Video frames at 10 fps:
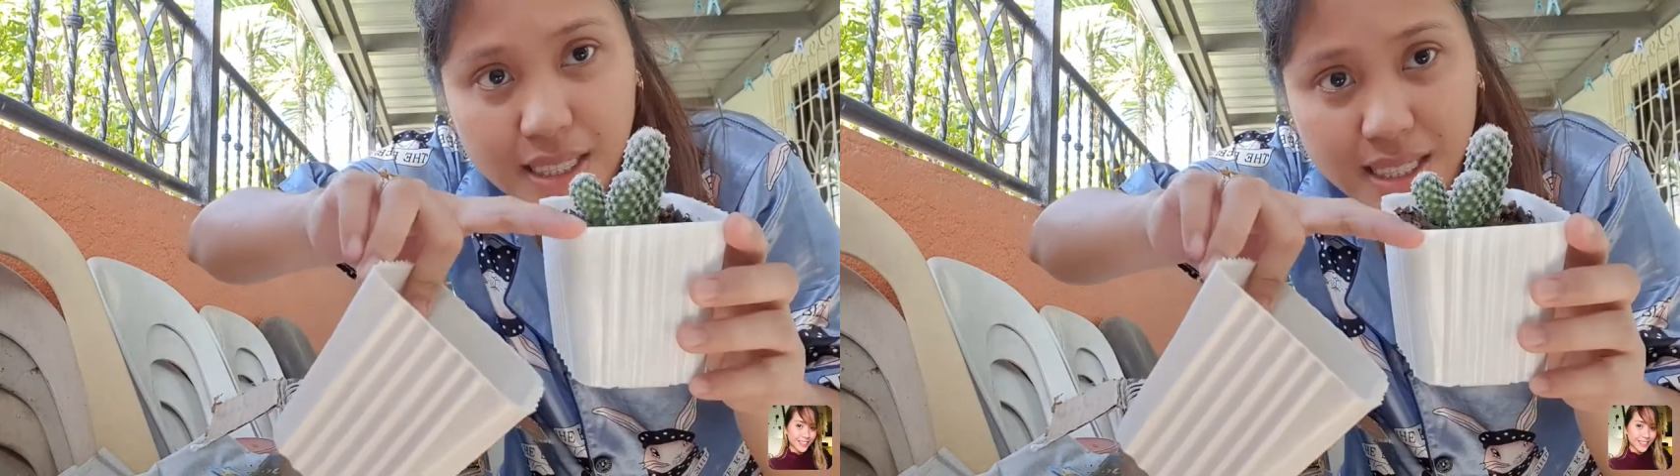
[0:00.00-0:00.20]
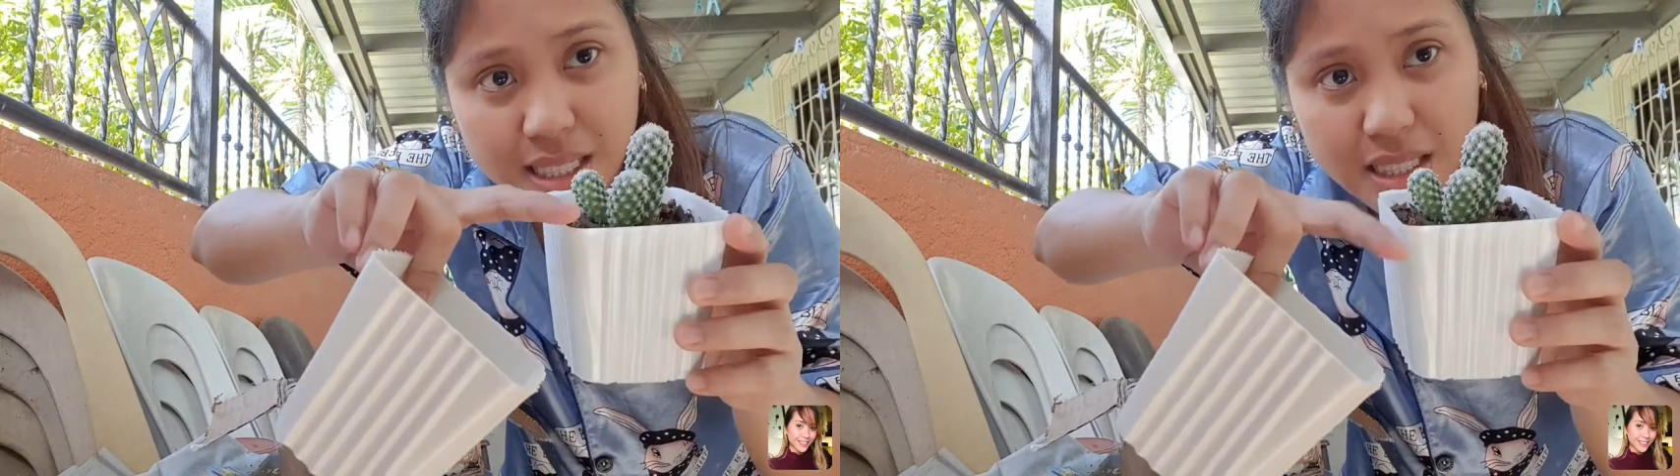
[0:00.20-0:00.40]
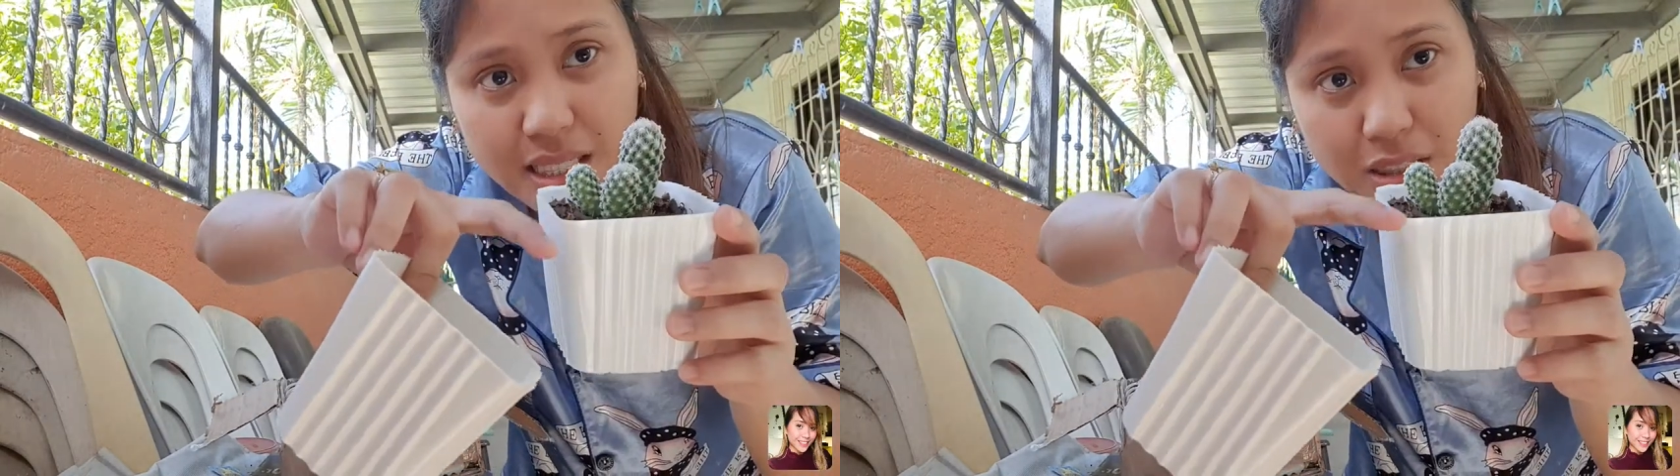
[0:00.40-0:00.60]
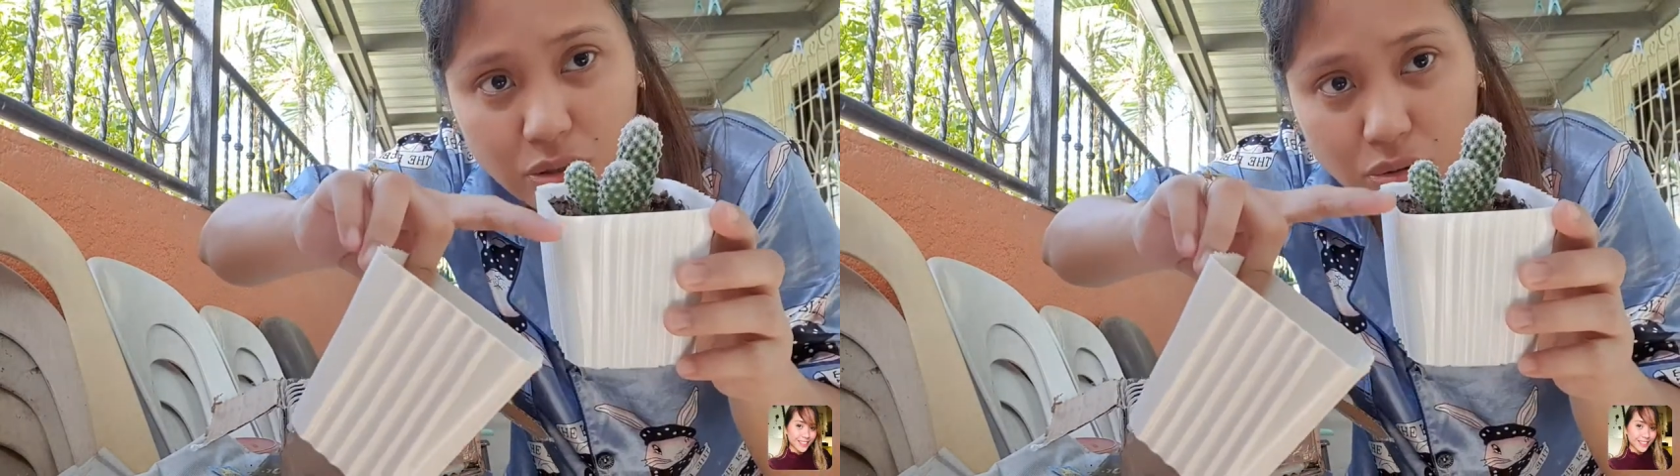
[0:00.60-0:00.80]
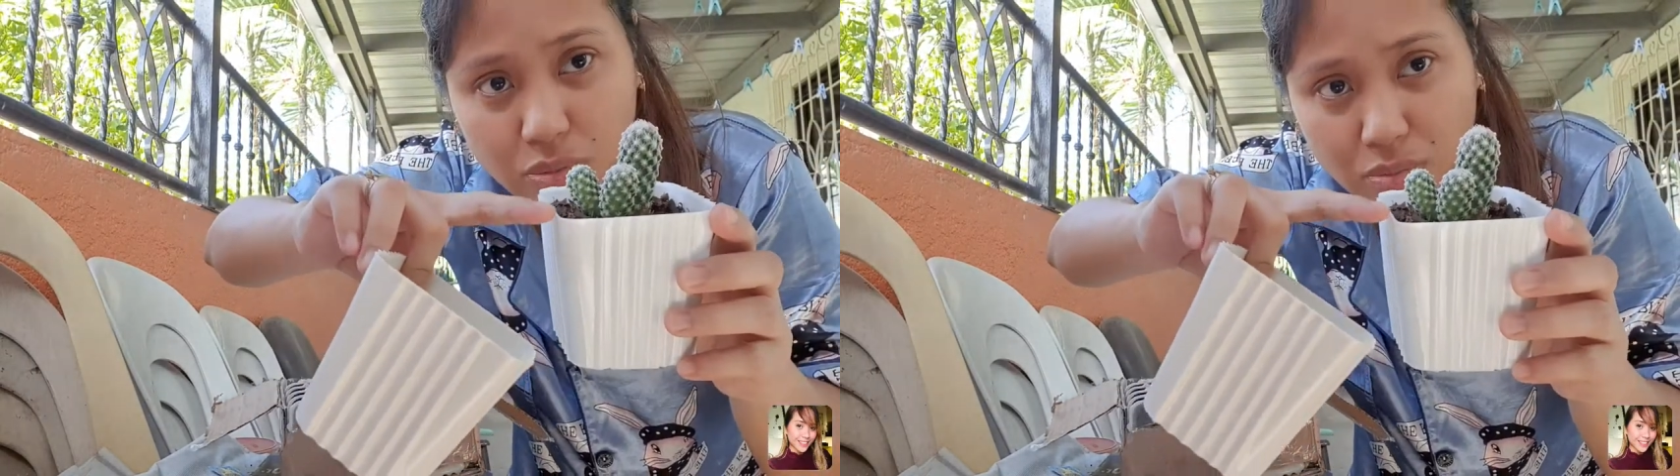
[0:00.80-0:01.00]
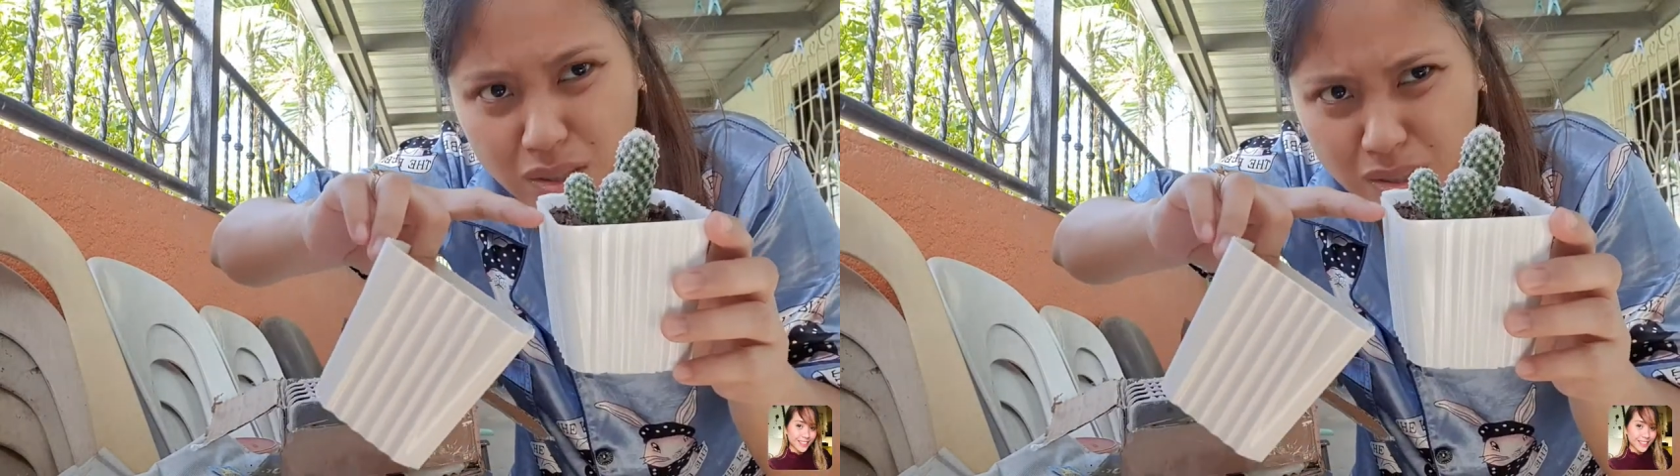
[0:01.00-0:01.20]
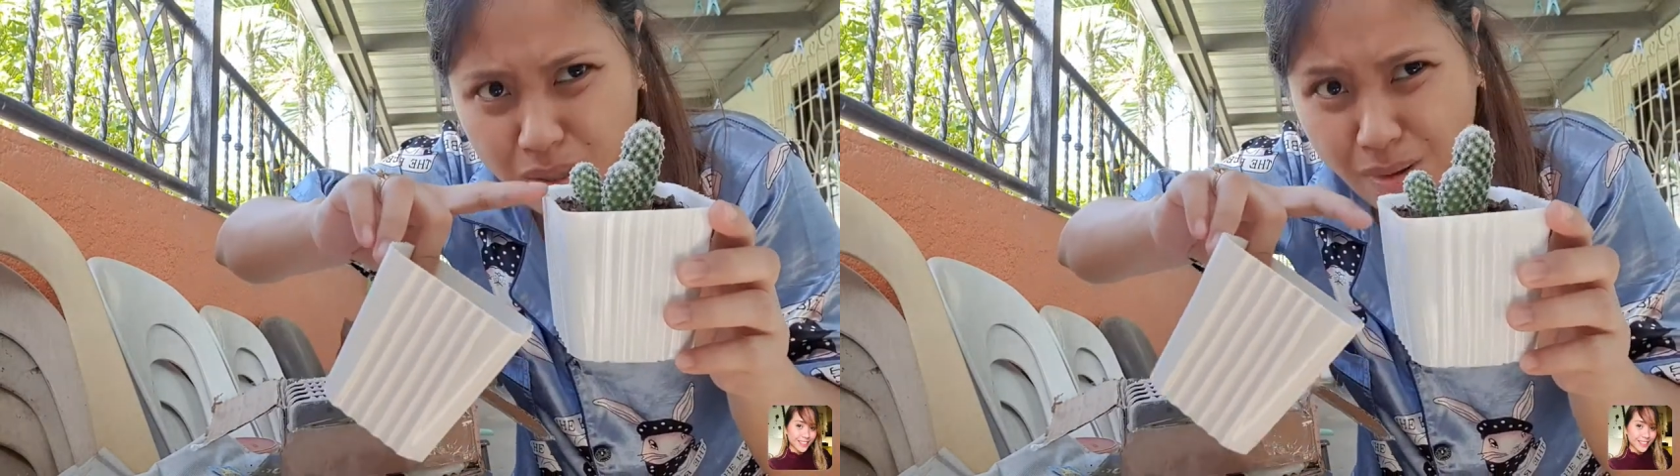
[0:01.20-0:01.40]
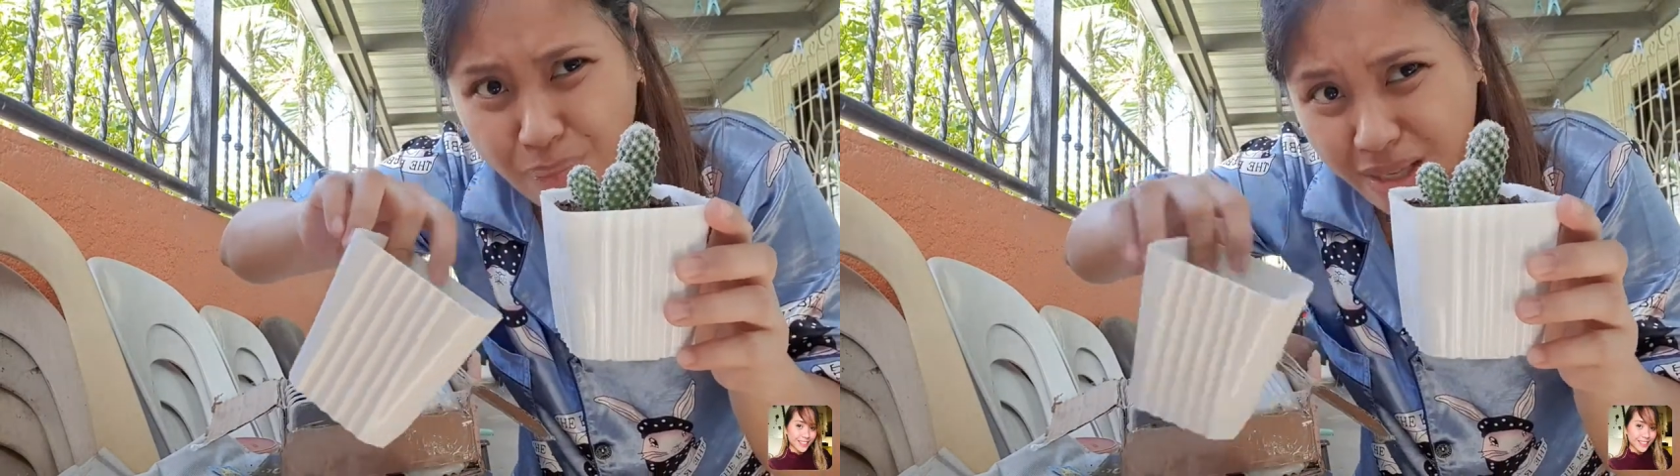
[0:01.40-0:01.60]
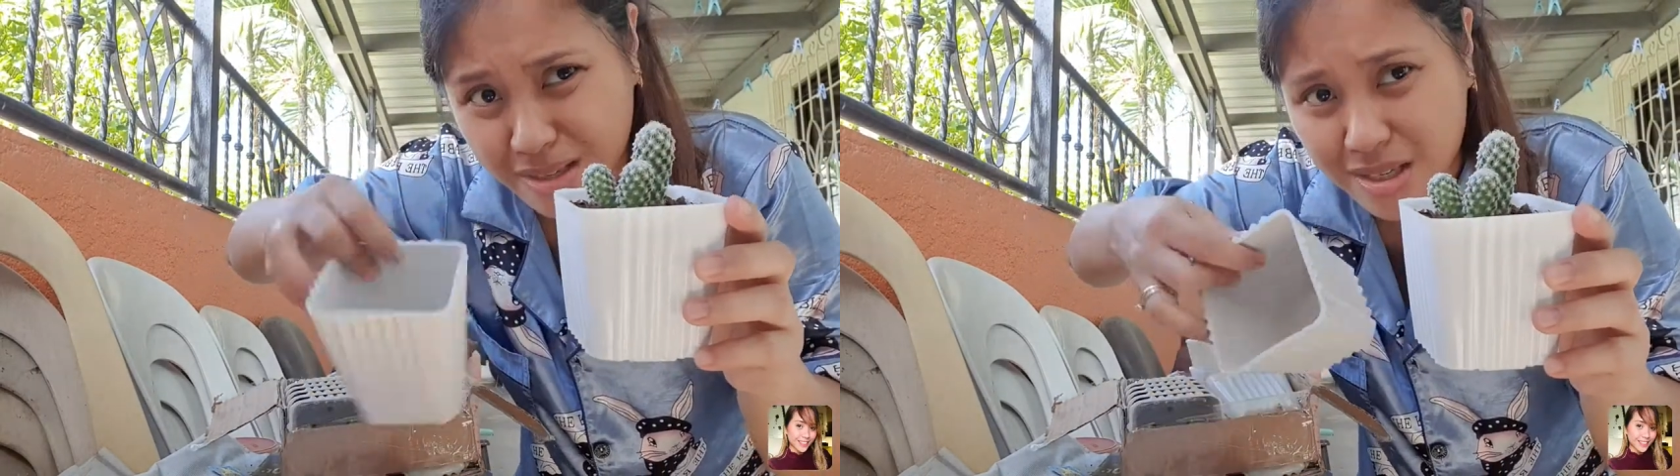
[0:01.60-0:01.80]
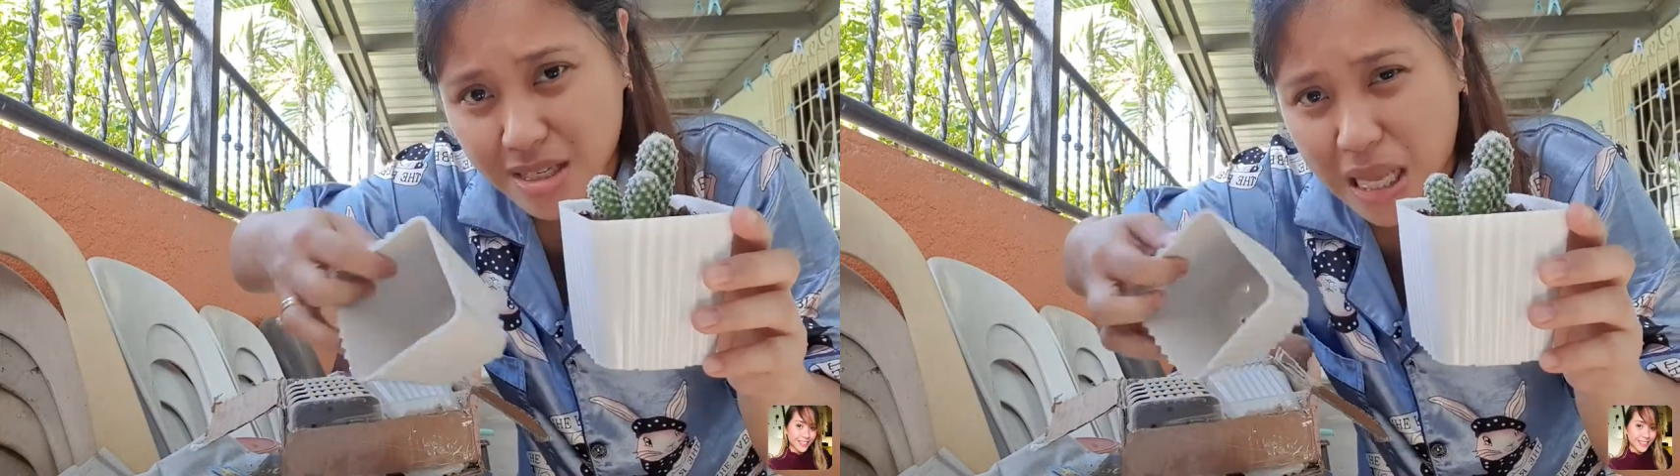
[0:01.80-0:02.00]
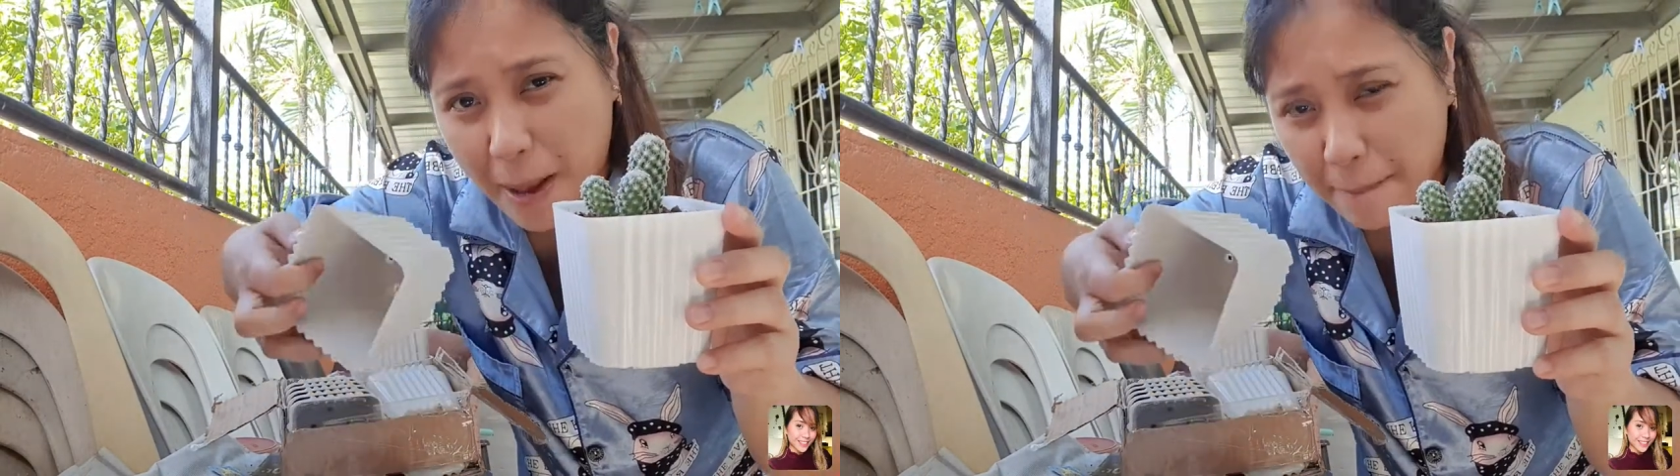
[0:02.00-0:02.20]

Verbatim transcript: kasi dito, mas manipis.